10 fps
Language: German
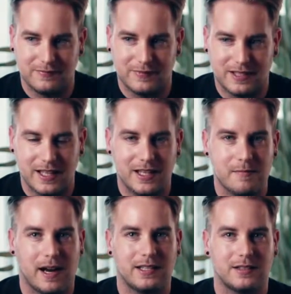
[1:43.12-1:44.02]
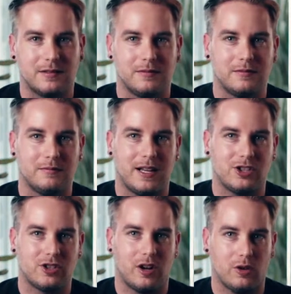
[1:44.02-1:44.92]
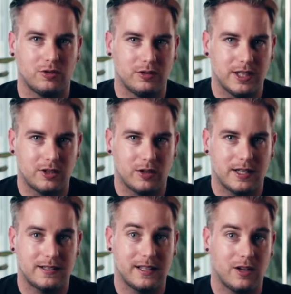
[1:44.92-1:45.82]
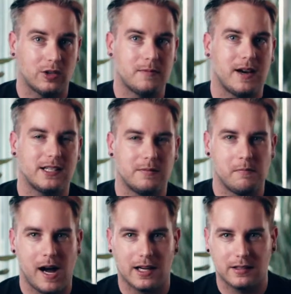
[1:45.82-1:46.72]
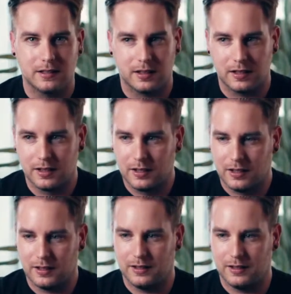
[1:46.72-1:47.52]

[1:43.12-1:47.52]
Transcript: sehen die meisten Menschen auch noch nicht oder das sehen auch die meisten Marketer äh,